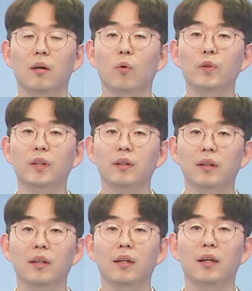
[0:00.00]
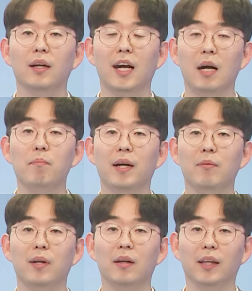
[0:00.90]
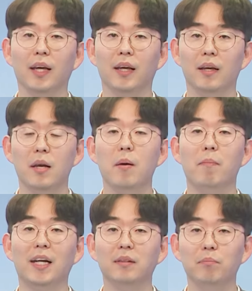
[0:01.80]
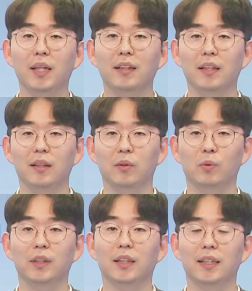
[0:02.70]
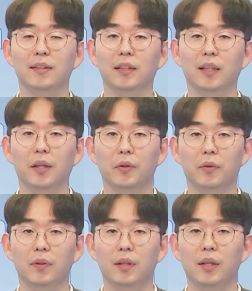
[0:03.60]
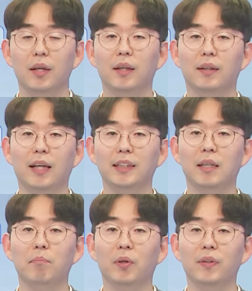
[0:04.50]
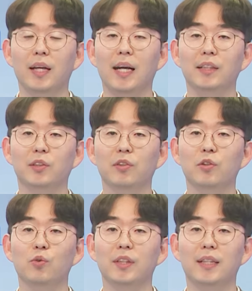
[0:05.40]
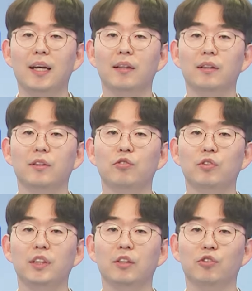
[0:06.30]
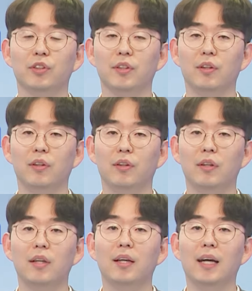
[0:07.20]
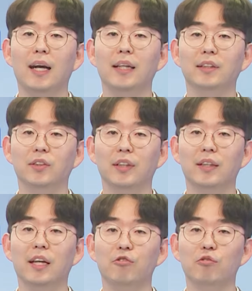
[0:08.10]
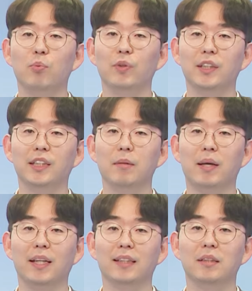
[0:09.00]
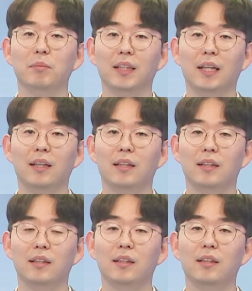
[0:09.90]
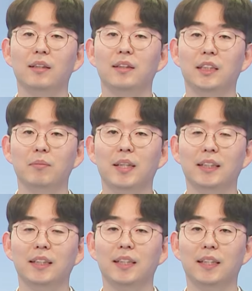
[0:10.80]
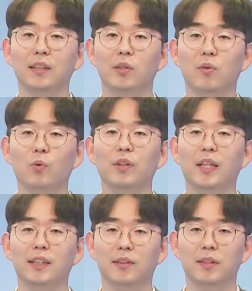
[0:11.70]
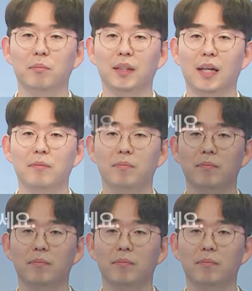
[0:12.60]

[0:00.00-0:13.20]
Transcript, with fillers: 오늘 강한 바람과 함께 많은 비가 내리는 곳이 있겠으니까요. 다시 한번 안전유의사항을 숙지해 주셔서 안전한 하루 보내시길 바라겠습니다. 지금까지 기상청 오늘 날씨였습니다.